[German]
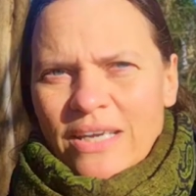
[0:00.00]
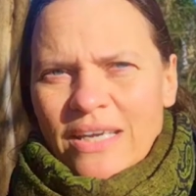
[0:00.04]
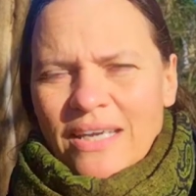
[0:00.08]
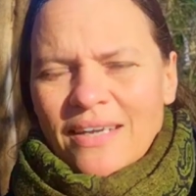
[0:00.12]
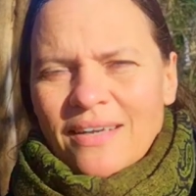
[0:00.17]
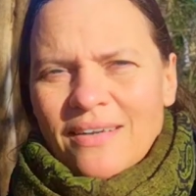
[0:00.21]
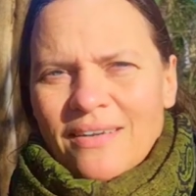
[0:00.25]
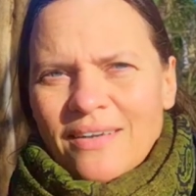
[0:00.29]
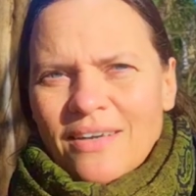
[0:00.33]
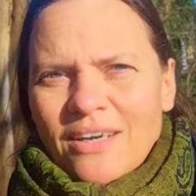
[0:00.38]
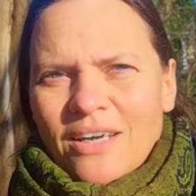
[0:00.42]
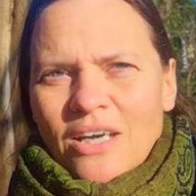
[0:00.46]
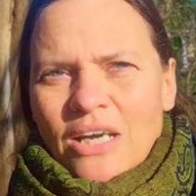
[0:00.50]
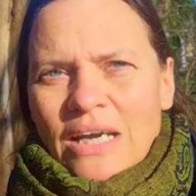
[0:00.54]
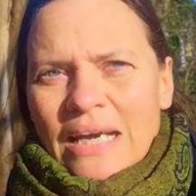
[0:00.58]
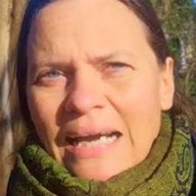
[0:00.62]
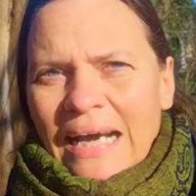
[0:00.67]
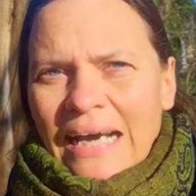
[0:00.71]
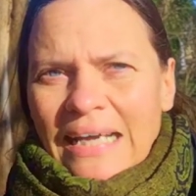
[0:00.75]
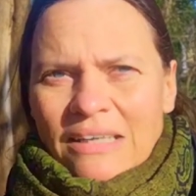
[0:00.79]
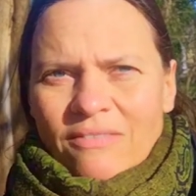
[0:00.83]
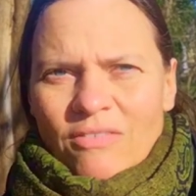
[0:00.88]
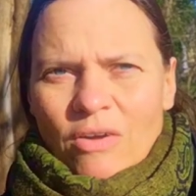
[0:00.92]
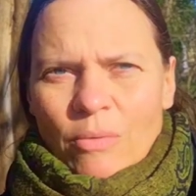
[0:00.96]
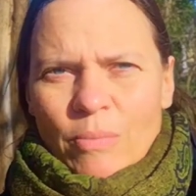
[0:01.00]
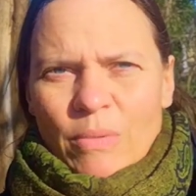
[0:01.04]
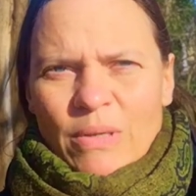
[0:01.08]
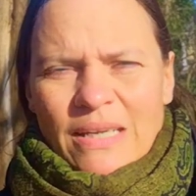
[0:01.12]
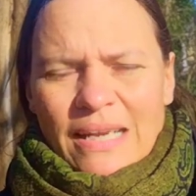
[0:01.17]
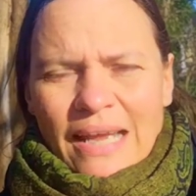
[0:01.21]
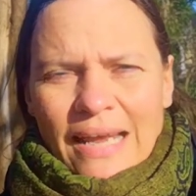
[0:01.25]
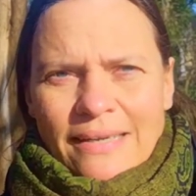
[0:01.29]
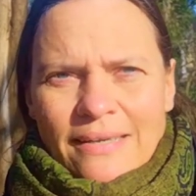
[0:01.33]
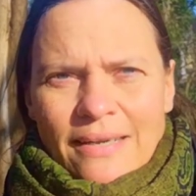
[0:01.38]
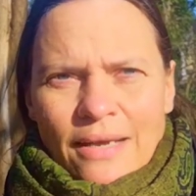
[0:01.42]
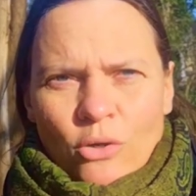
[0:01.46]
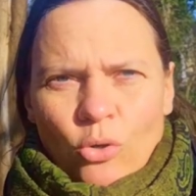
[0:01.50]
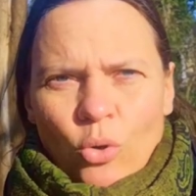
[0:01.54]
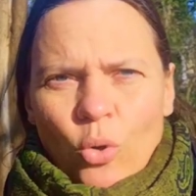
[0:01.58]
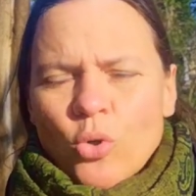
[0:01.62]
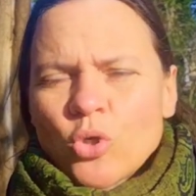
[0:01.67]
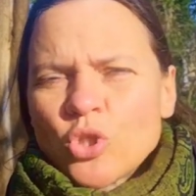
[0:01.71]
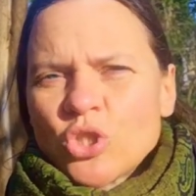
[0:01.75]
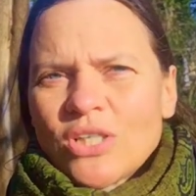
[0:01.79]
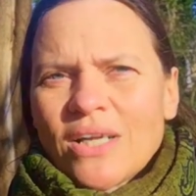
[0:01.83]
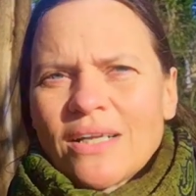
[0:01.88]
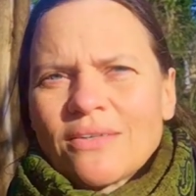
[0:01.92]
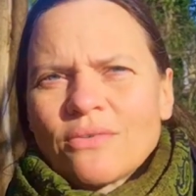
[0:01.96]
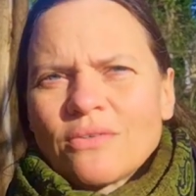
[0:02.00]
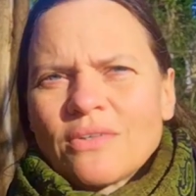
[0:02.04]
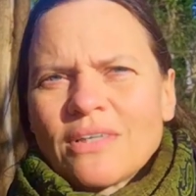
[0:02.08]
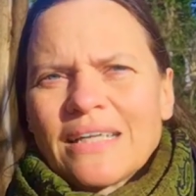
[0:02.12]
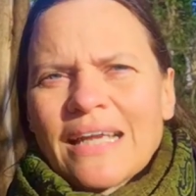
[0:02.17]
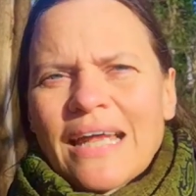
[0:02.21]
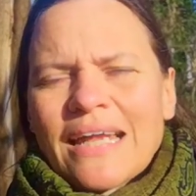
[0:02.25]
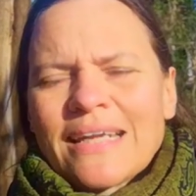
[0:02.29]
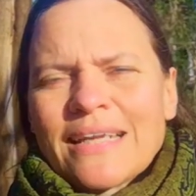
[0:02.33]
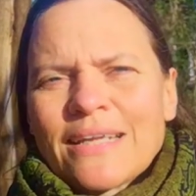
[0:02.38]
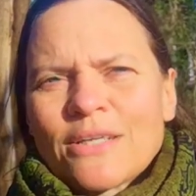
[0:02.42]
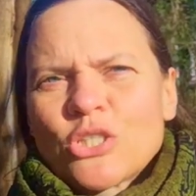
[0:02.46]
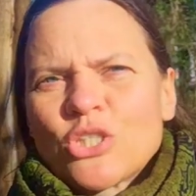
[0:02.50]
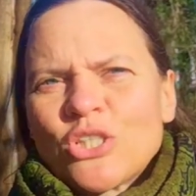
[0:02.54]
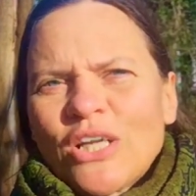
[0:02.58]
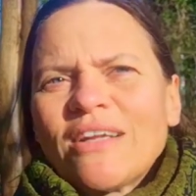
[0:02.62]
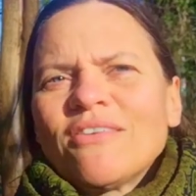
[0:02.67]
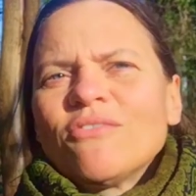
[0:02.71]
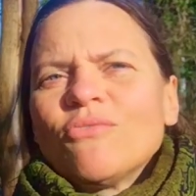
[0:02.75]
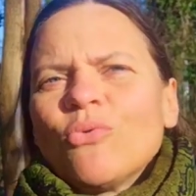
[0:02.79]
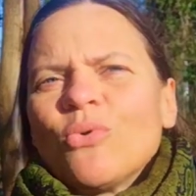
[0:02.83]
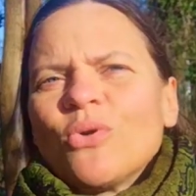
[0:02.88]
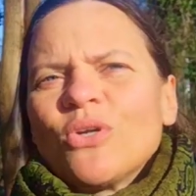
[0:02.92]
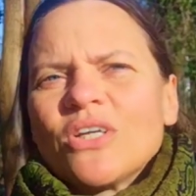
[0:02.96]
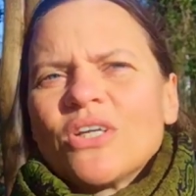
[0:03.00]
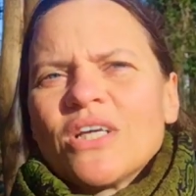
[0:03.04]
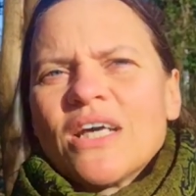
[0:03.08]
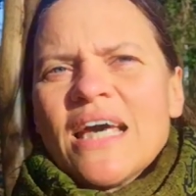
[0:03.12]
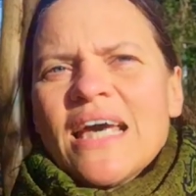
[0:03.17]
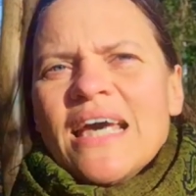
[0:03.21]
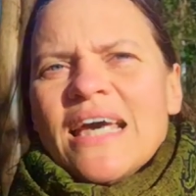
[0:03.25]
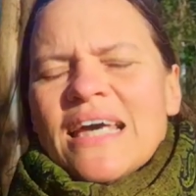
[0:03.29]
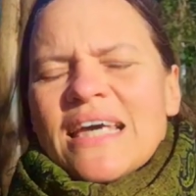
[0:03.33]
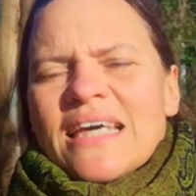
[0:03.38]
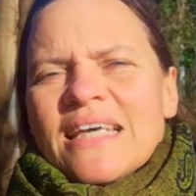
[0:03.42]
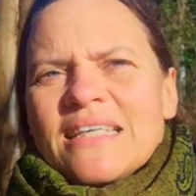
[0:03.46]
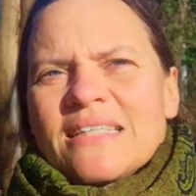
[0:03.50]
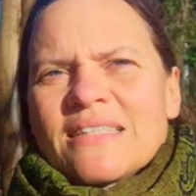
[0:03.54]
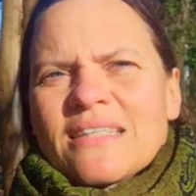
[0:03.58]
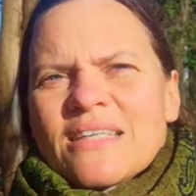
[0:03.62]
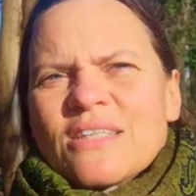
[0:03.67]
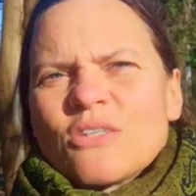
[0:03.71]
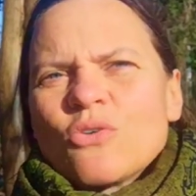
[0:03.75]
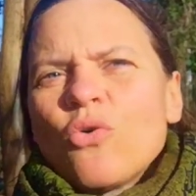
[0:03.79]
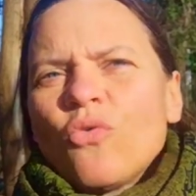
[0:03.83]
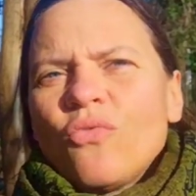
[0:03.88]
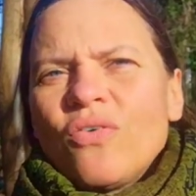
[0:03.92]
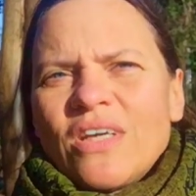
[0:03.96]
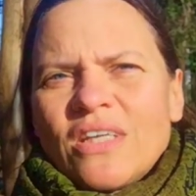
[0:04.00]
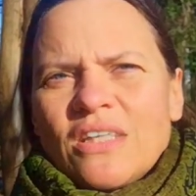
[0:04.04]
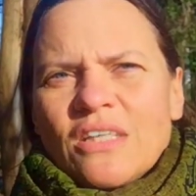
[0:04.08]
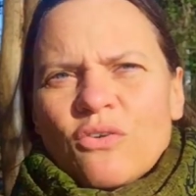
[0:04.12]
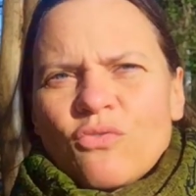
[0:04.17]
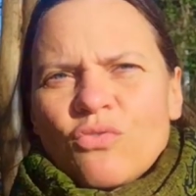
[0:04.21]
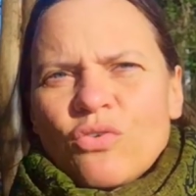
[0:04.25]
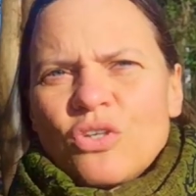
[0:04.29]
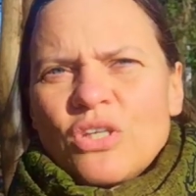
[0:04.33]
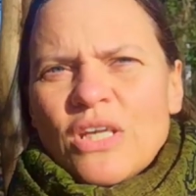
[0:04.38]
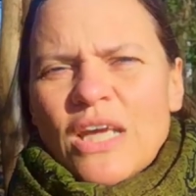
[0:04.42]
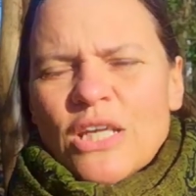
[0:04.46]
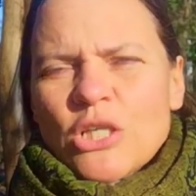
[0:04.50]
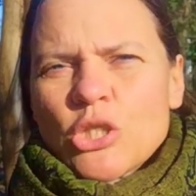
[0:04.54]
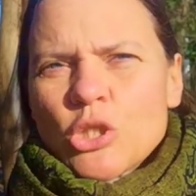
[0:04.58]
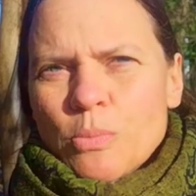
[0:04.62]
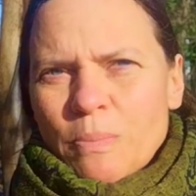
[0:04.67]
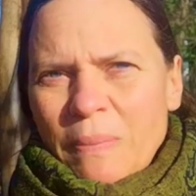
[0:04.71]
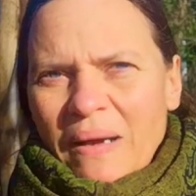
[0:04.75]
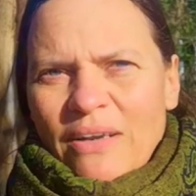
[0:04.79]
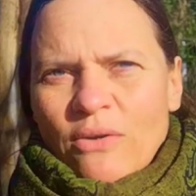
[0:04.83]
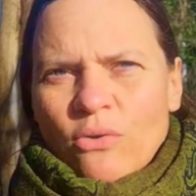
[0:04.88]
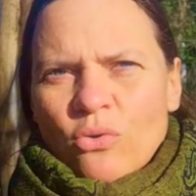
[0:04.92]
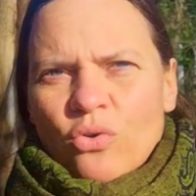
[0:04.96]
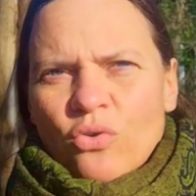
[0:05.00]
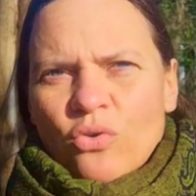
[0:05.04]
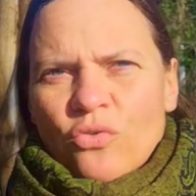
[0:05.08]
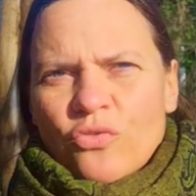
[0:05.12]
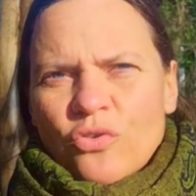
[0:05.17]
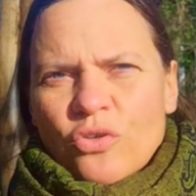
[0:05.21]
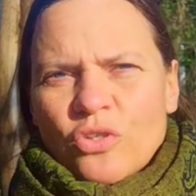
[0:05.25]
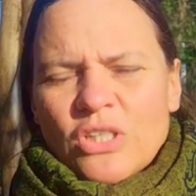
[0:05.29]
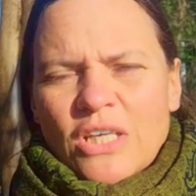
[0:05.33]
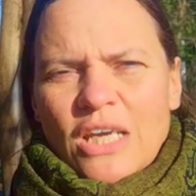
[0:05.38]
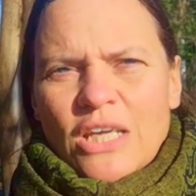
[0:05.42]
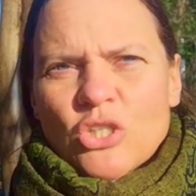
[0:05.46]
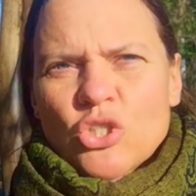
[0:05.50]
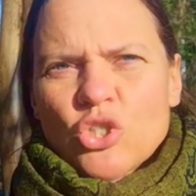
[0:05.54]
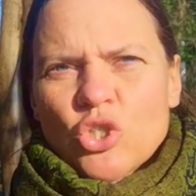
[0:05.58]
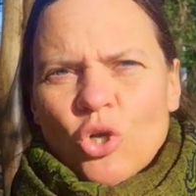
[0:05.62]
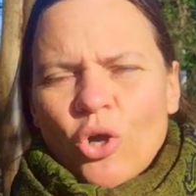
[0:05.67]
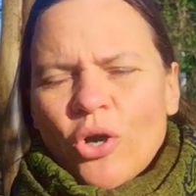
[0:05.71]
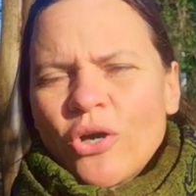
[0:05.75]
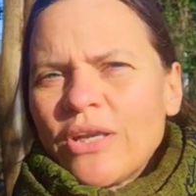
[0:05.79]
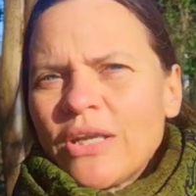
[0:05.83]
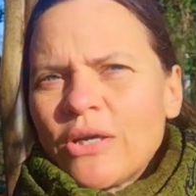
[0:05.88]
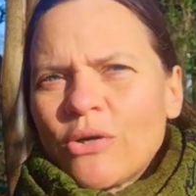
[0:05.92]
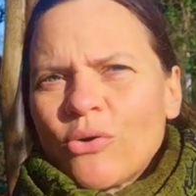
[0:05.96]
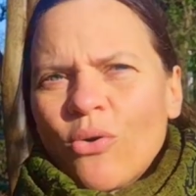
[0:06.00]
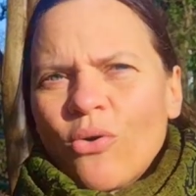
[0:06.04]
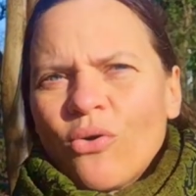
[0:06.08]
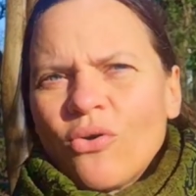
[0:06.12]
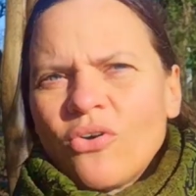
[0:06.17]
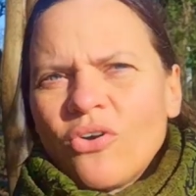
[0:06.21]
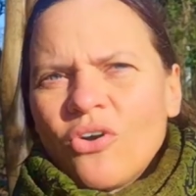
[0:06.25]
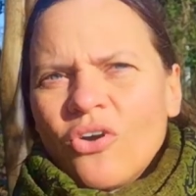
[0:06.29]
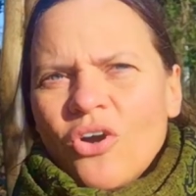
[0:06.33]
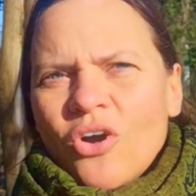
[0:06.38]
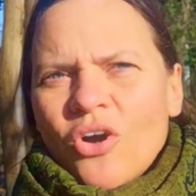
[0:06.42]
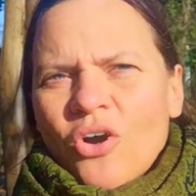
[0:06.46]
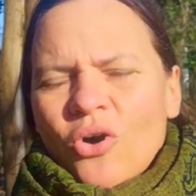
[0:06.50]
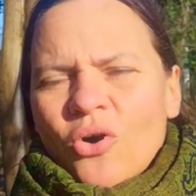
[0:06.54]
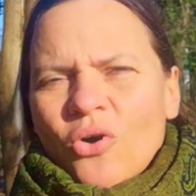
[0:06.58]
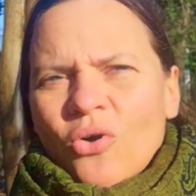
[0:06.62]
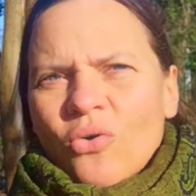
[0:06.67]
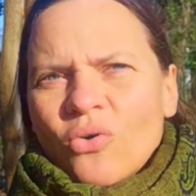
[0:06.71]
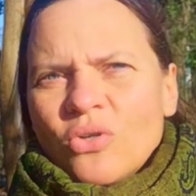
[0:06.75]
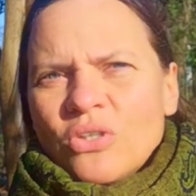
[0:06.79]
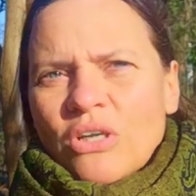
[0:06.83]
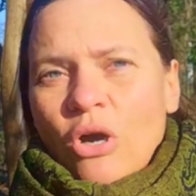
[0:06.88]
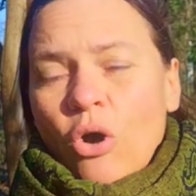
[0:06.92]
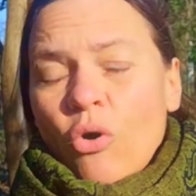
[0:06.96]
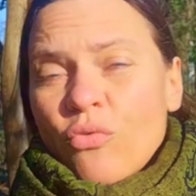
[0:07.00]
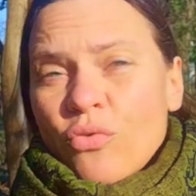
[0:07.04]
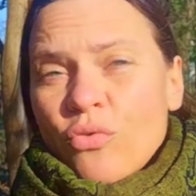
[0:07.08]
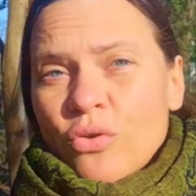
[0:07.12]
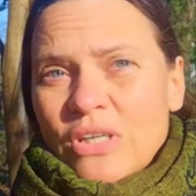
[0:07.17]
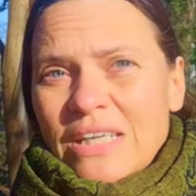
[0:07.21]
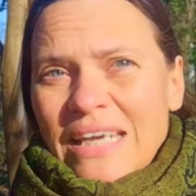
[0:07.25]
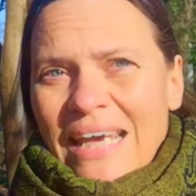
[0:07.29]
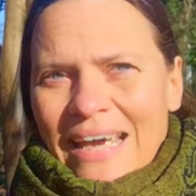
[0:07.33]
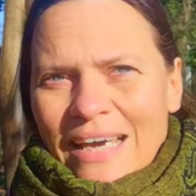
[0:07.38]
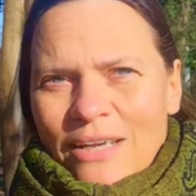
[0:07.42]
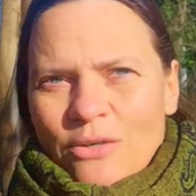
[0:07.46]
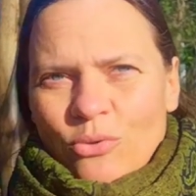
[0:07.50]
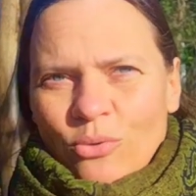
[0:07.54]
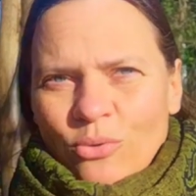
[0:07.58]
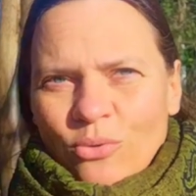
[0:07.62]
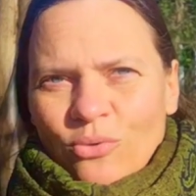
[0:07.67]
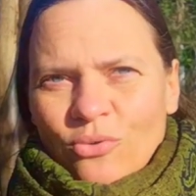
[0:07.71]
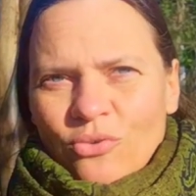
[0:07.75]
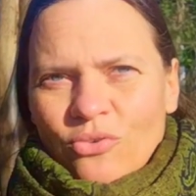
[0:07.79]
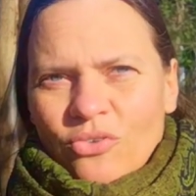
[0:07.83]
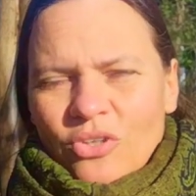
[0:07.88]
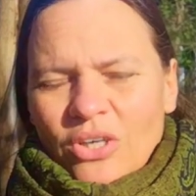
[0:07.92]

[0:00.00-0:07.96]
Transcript: gehen. Gerade wenn man in einer Großstadt oder in einer Stadt wohnt, ist es so wichtig für die Entspannung, für die Entschleunigung und auch für die Erdung.